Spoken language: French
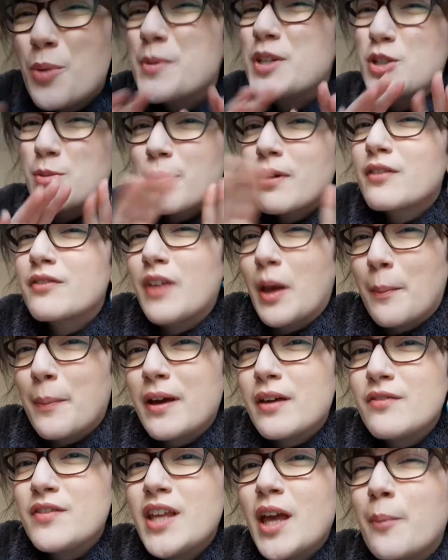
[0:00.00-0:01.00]
mais je préfère
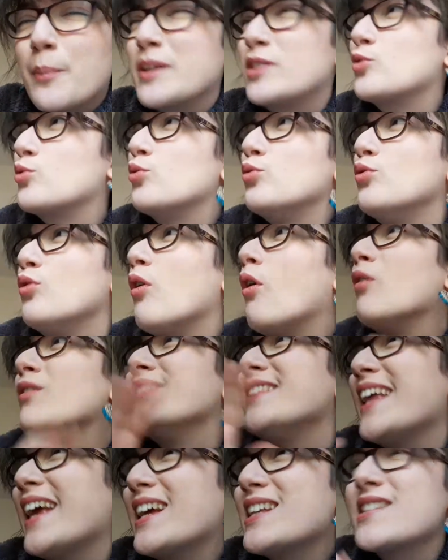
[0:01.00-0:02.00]
prévenir parce que dans
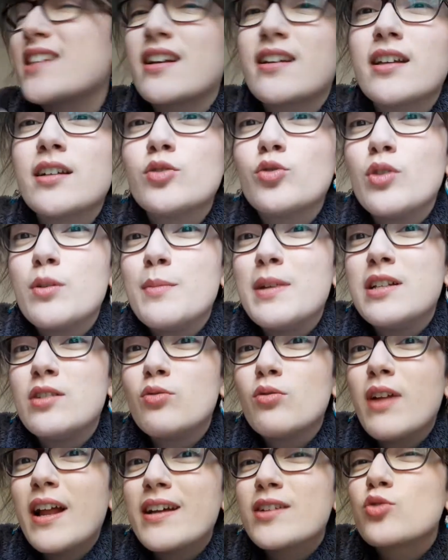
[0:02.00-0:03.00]
Thérèse Raquin de Émile
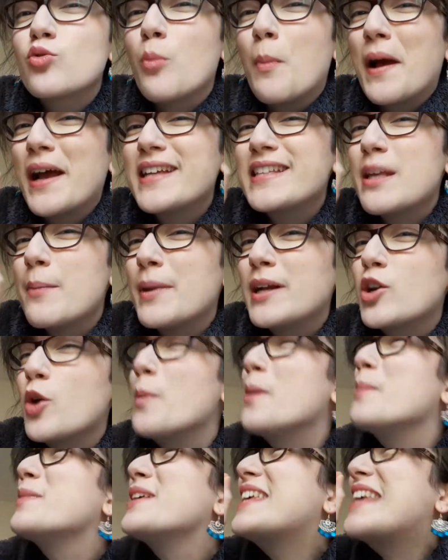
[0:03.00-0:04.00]
Zola, son mari s'appelle quand
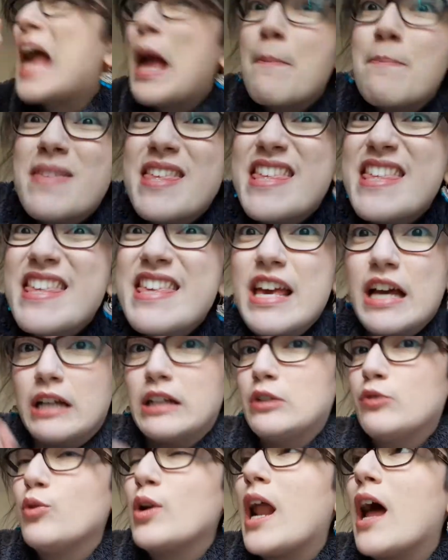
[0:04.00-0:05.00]
même Camille.
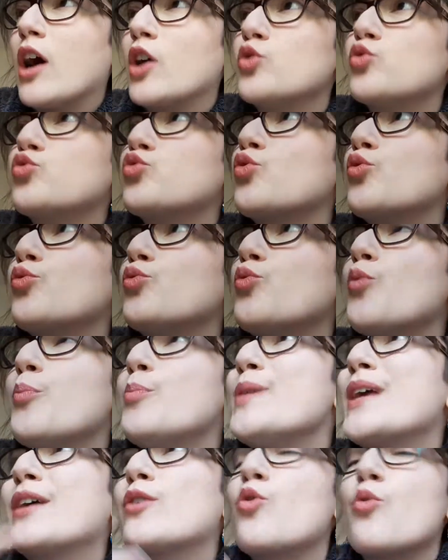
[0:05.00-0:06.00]
Voilà, je vous
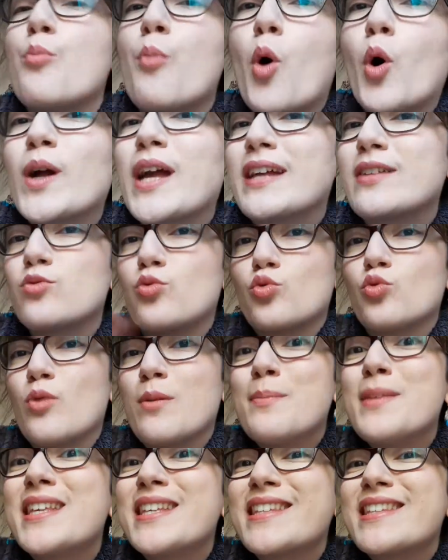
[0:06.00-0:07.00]
bien que Morgane ce soit
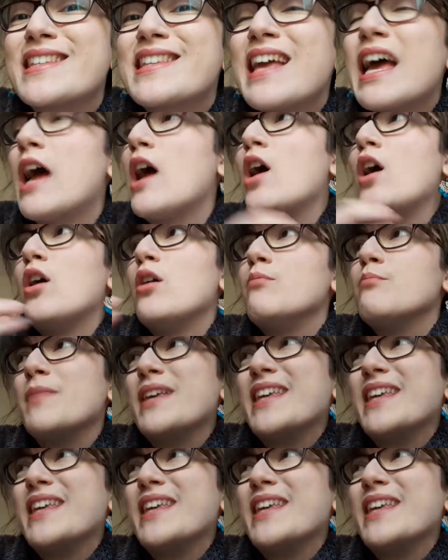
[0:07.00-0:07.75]
mixte, mais